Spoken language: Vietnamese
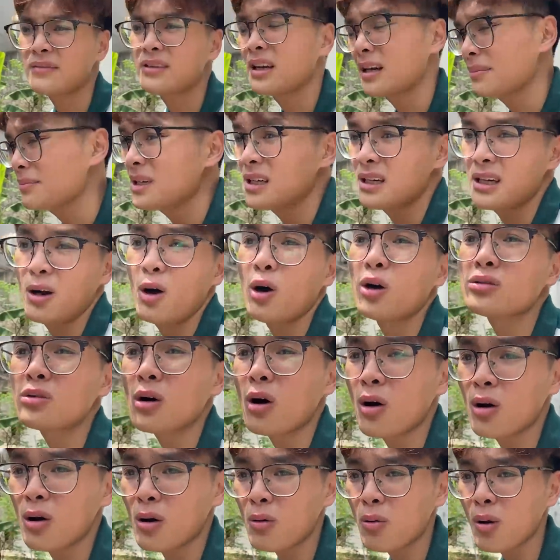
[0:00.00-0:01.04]
vì em bị cái ô
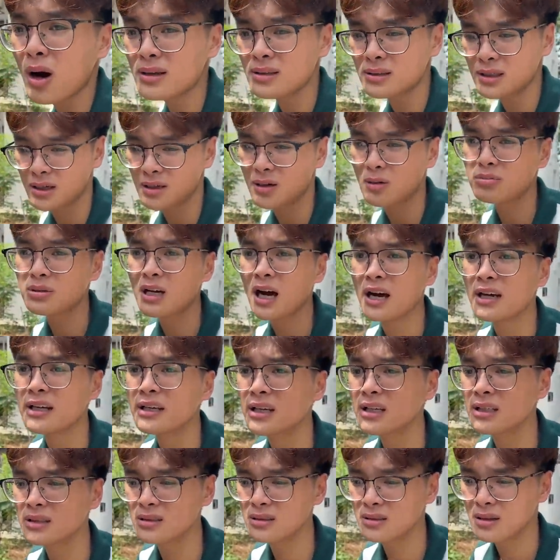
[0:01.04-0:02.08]
tô nó khuất nên không để
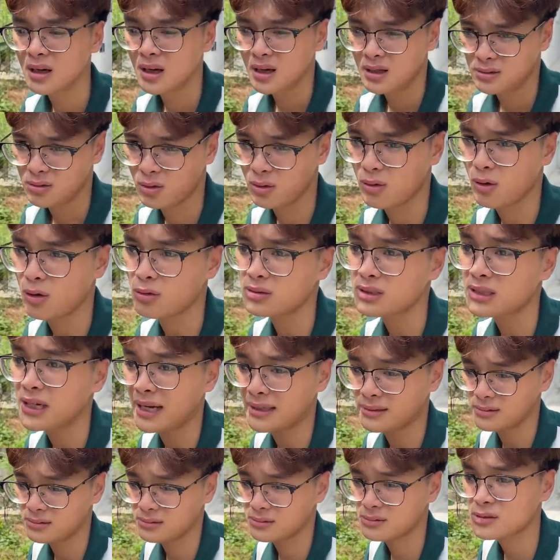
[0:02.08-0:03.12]
ý chứ Tôi có gì
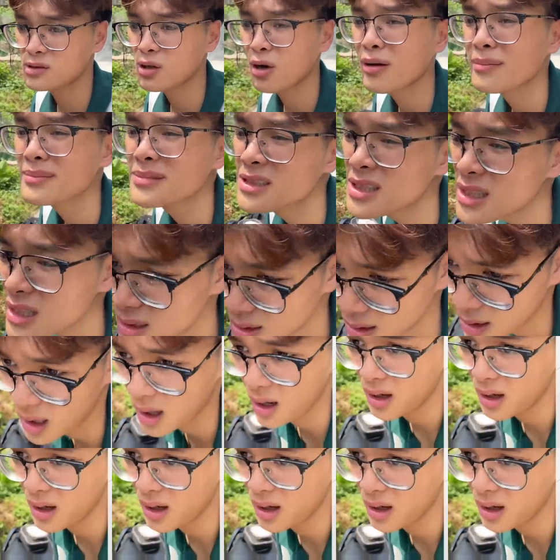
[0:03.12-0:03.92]
anh cho em xin ạ